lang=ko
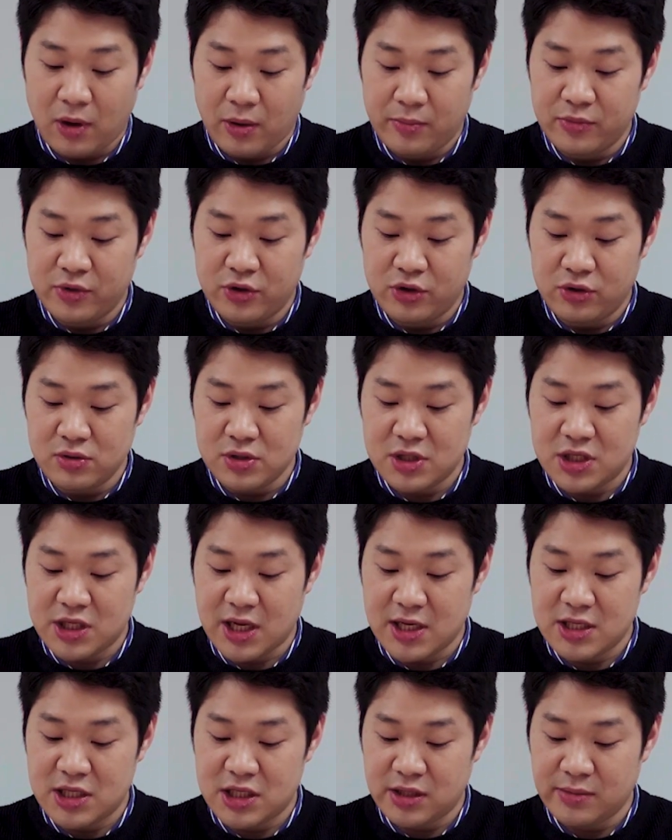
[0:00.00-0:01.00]
법률
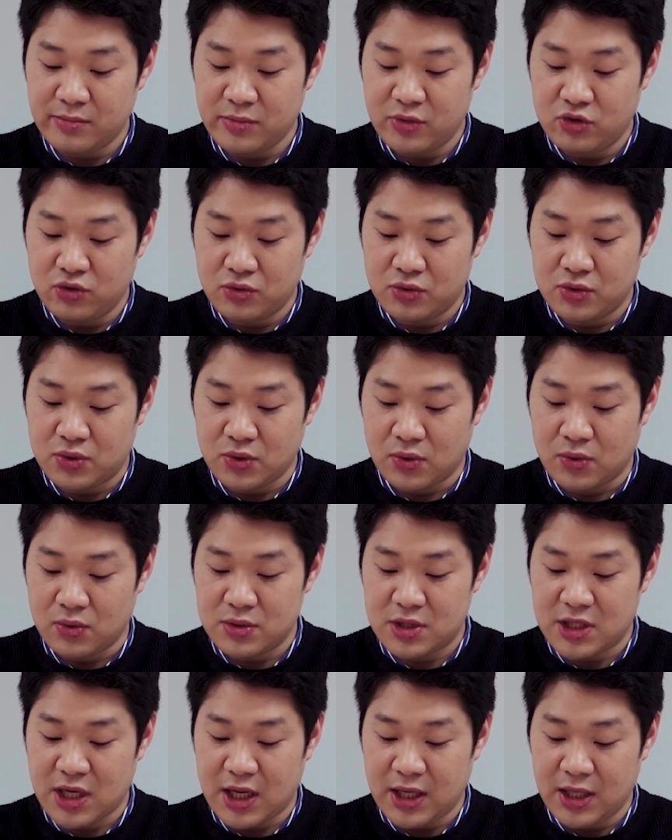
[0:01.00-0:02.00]

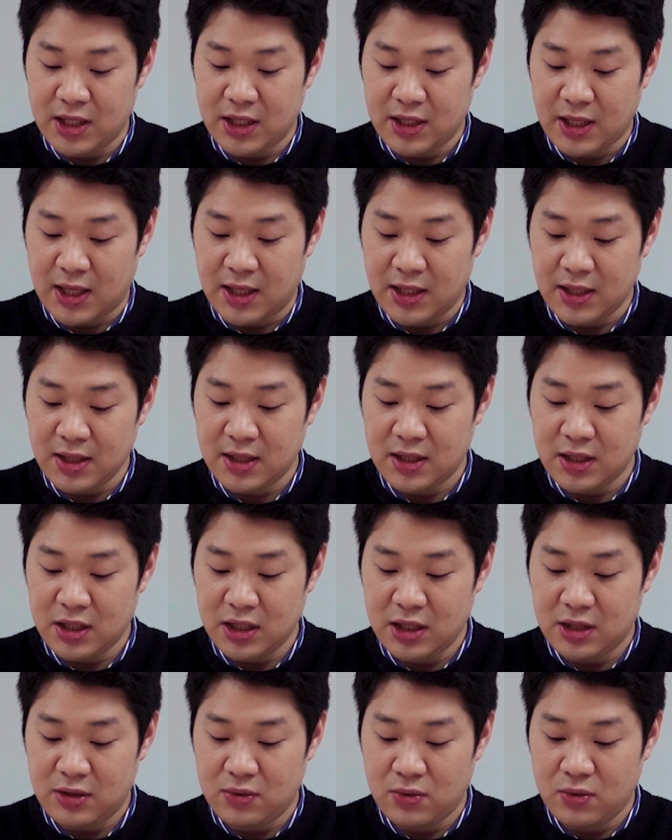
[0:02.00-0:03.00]
제16조 제1항
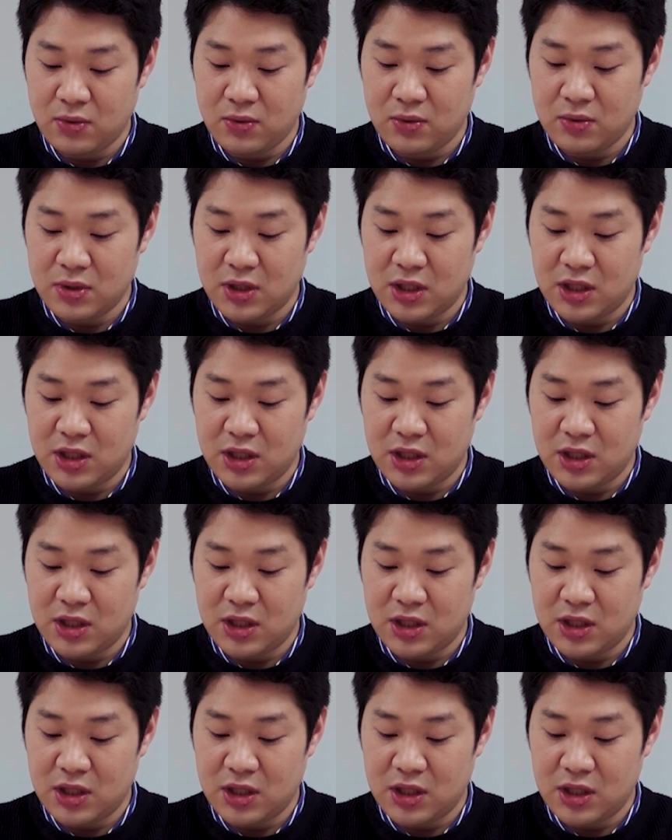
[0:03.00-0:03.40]
1호,